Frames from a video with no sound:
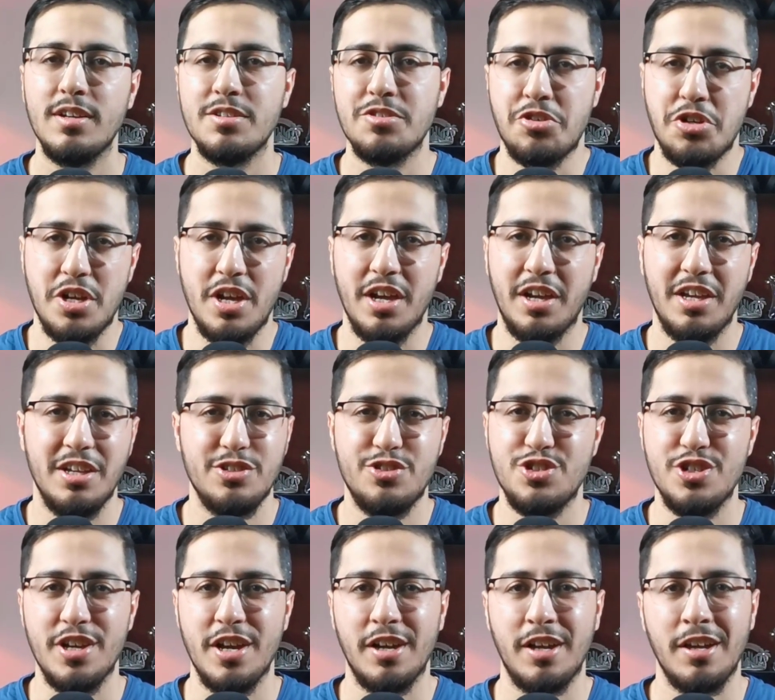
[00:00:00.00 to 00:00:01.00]
شيء اكيد
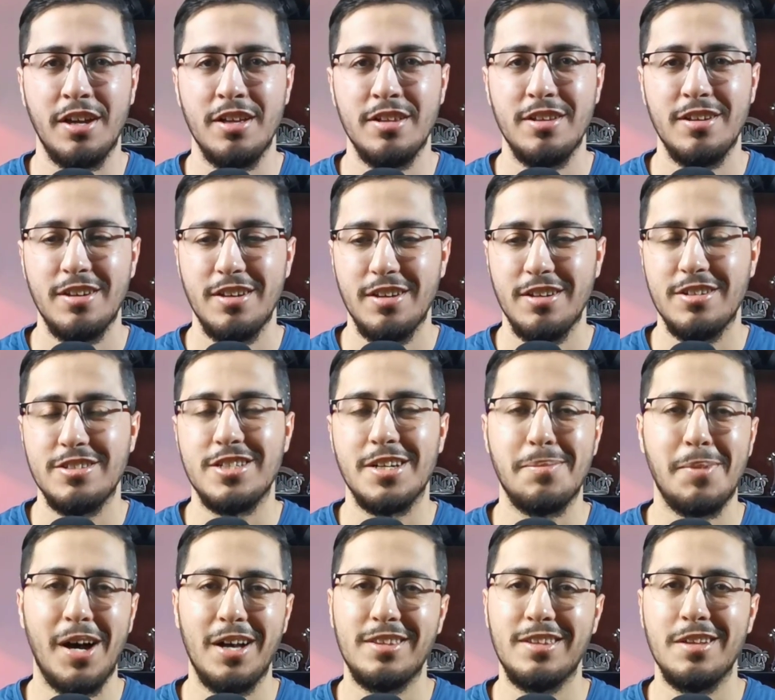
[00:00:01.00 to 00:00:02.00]
شيء اكيد
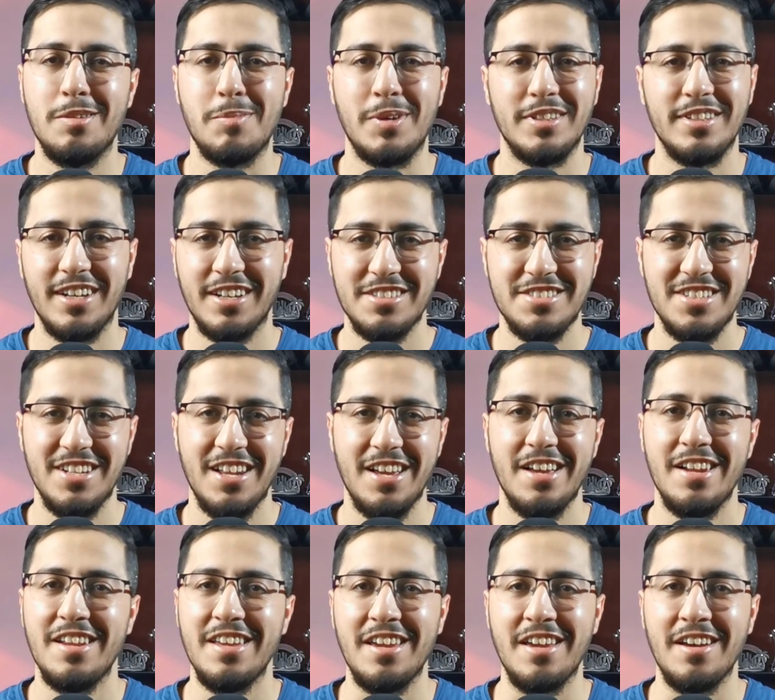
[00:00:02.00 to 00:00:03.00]
جماعه المدارس
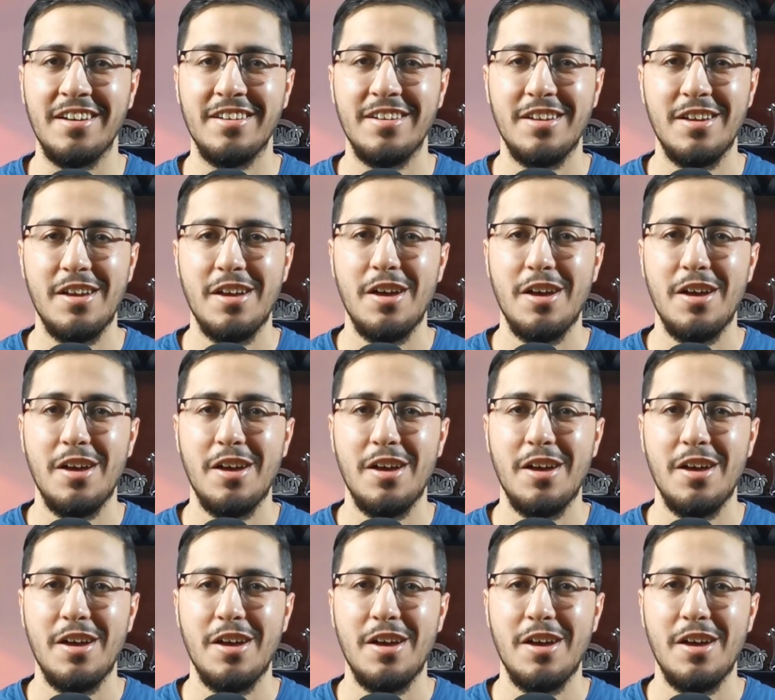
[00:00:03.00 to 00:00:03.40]
الاهليه